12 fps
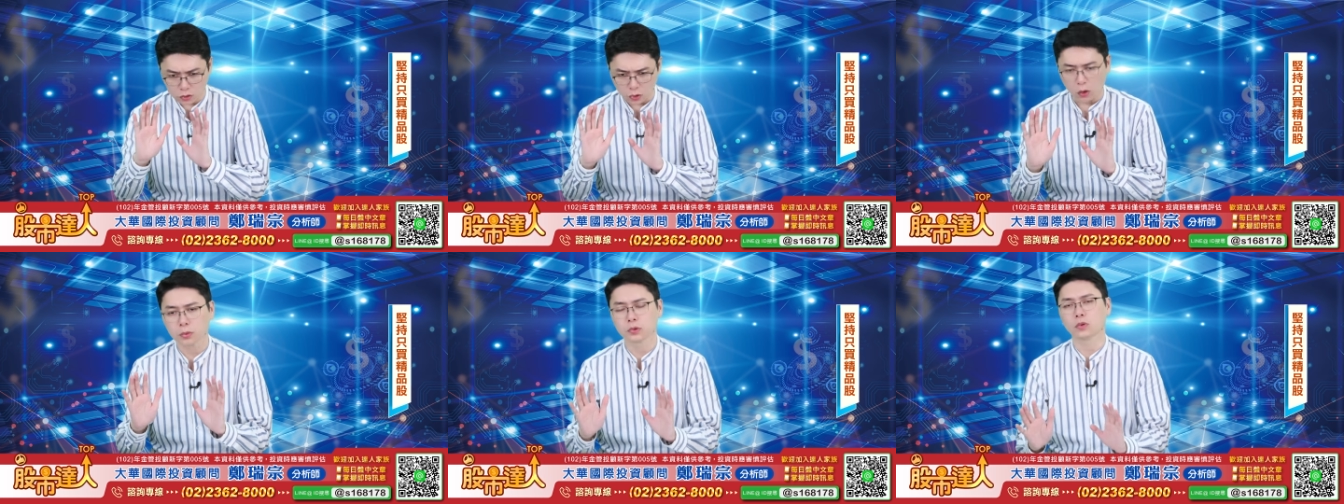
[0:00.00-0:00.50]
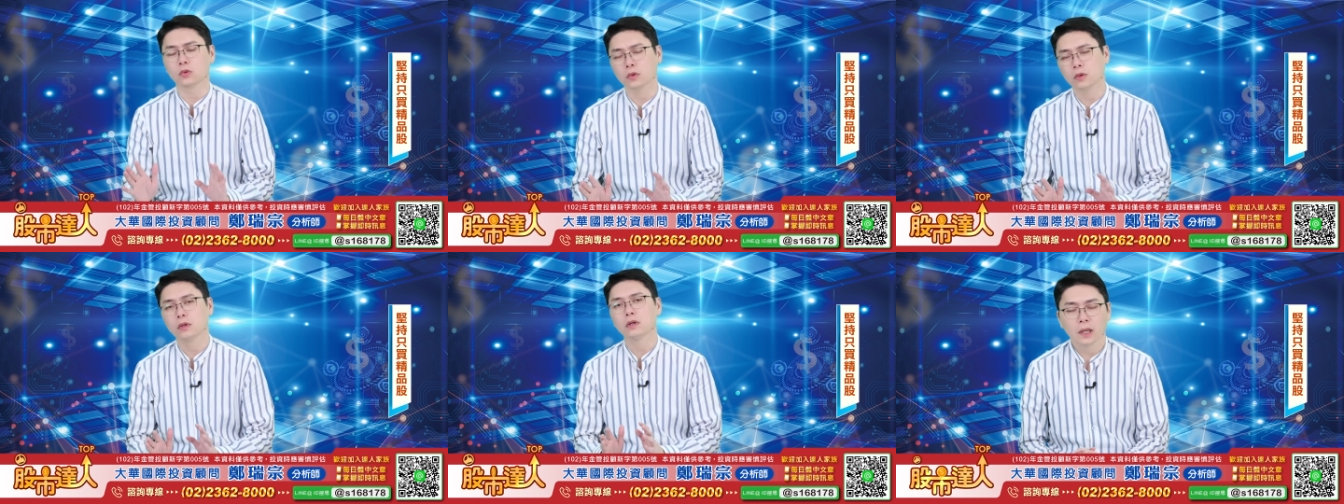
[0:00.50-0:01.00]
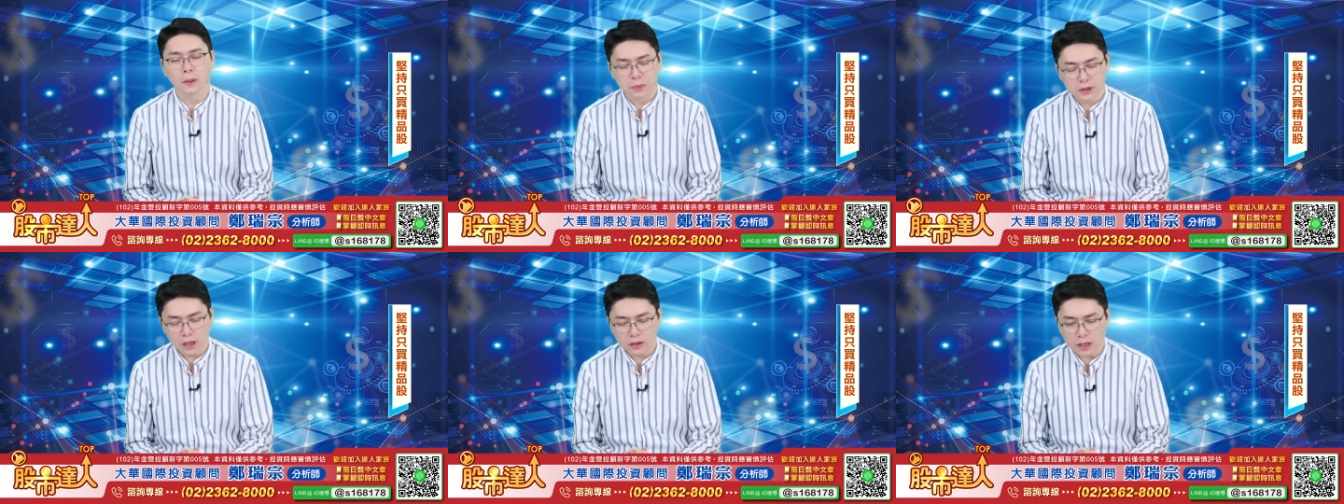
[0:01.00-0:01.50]
都不多。那
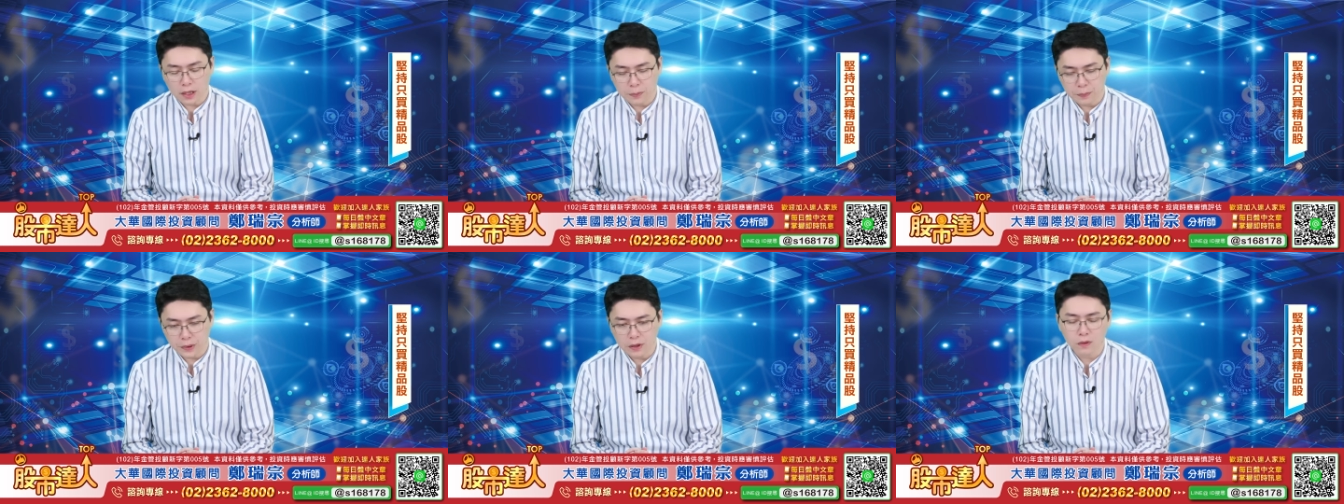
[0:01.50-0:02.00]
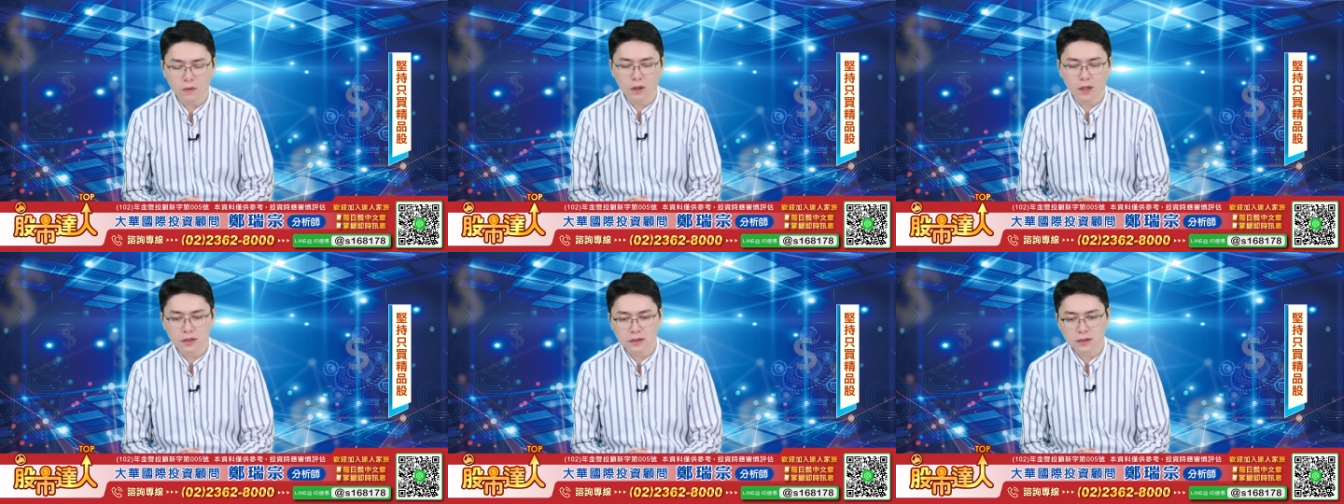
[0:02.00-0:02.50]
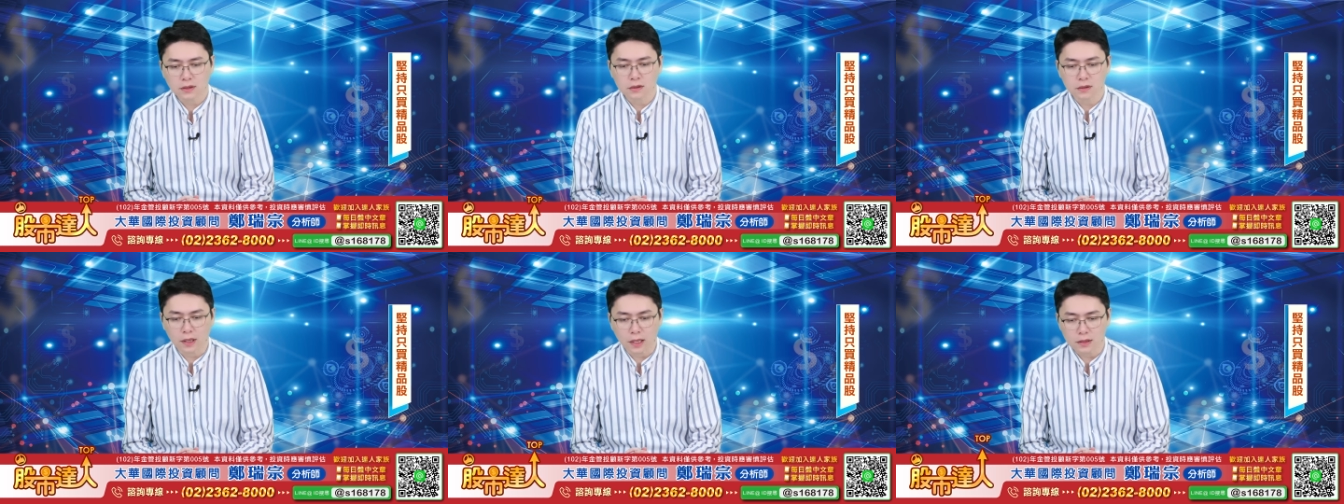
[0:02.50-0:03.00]
比较大的变化
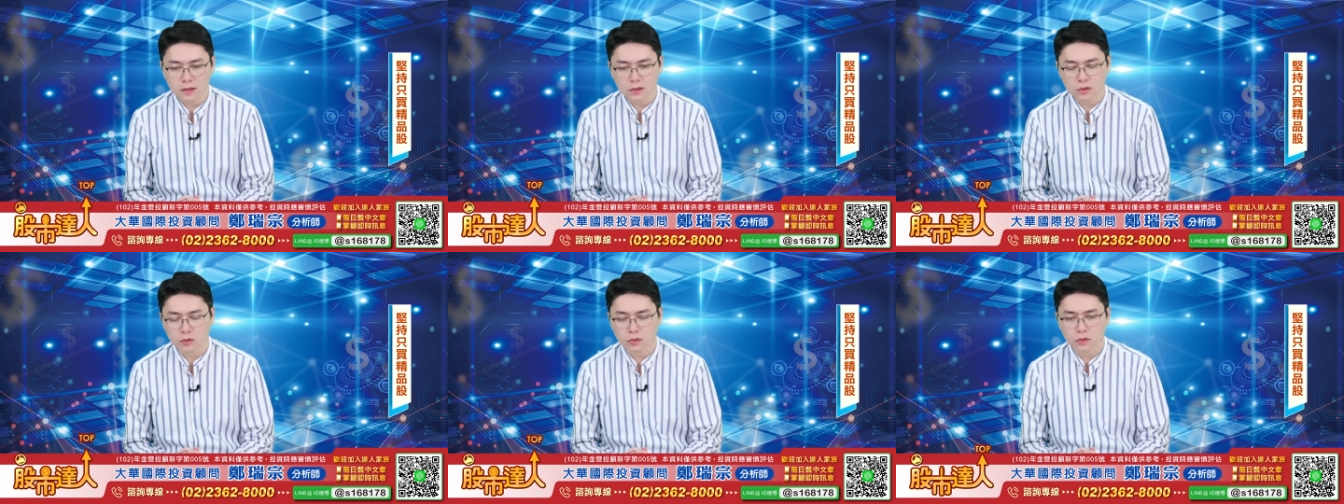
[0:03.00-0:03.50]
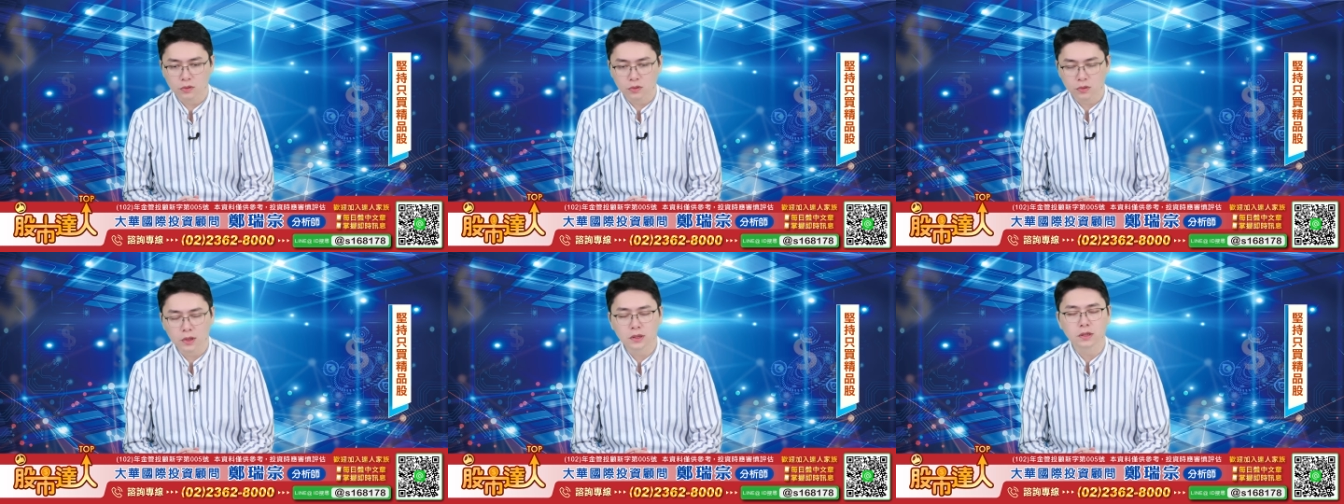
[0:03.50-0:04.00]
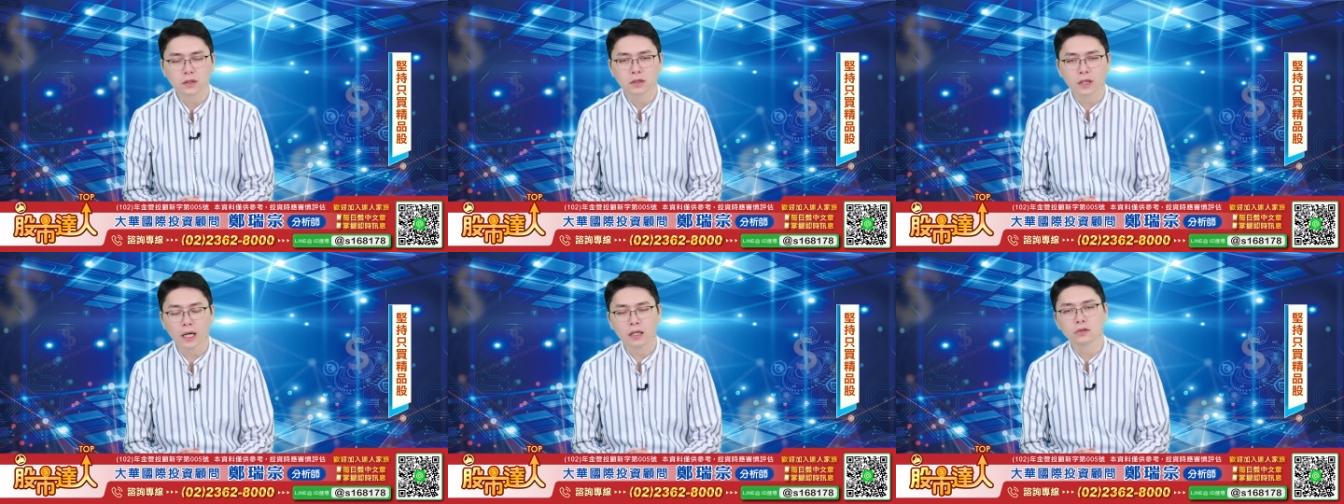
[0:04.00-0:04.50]
是来自于最近
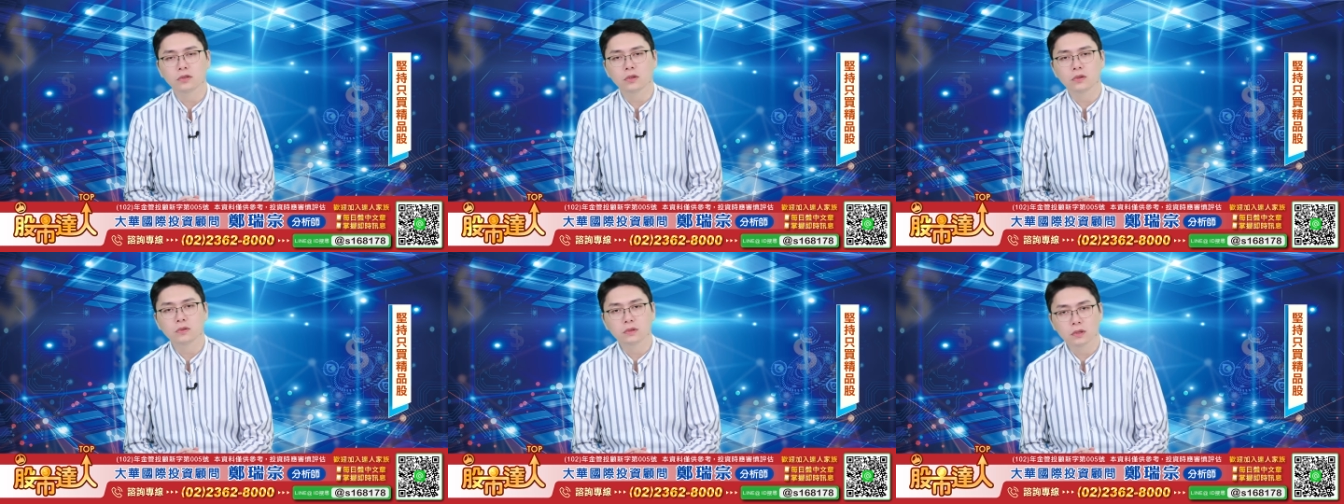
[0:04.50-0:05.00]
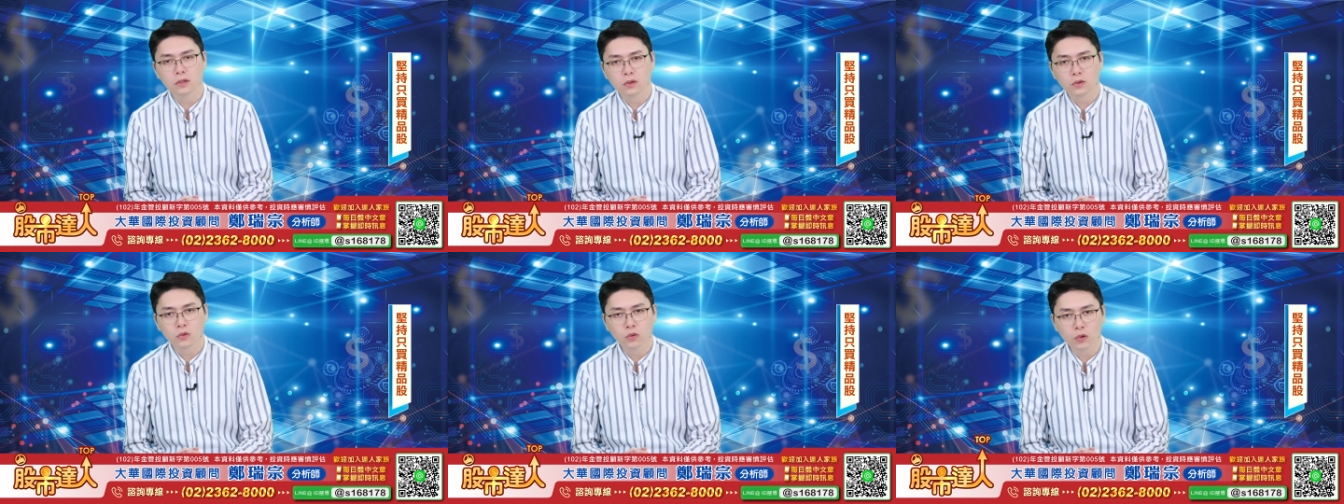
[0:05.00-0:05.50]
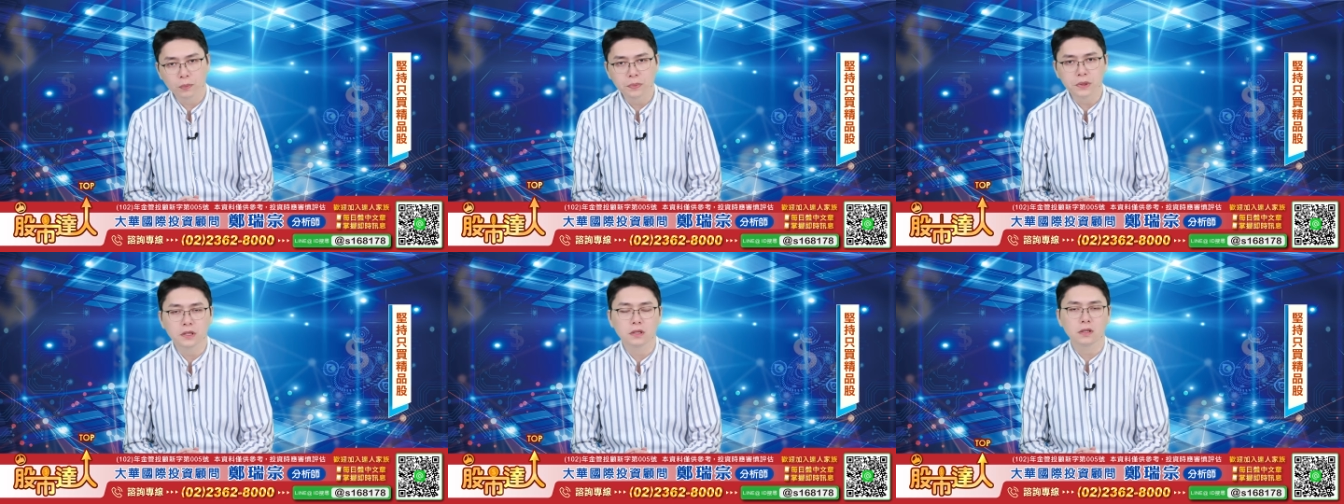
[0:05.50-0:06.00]
亚洲的货
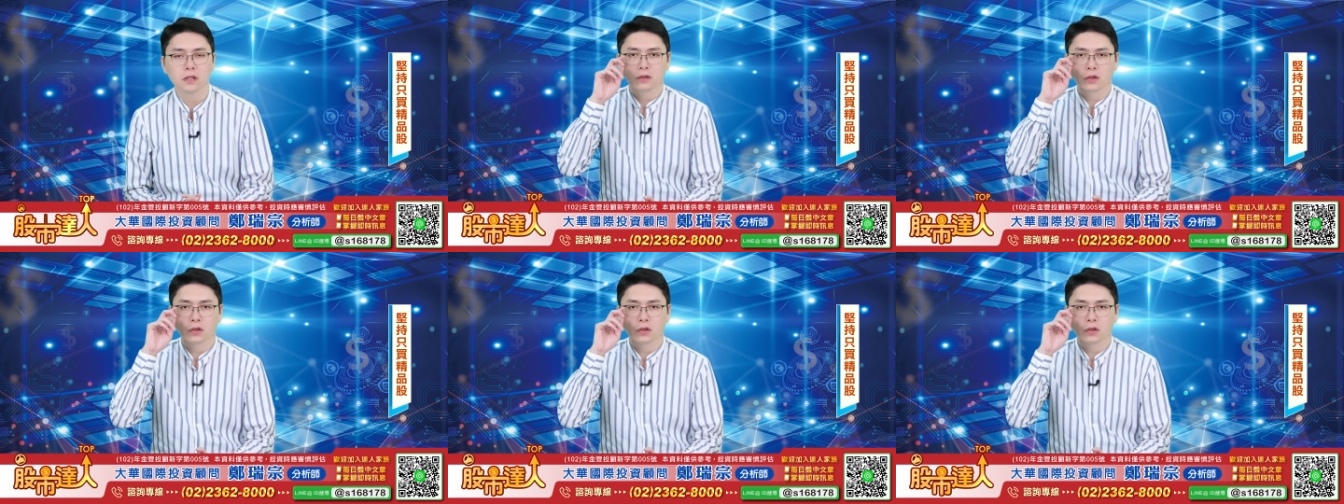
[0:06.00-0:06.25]
币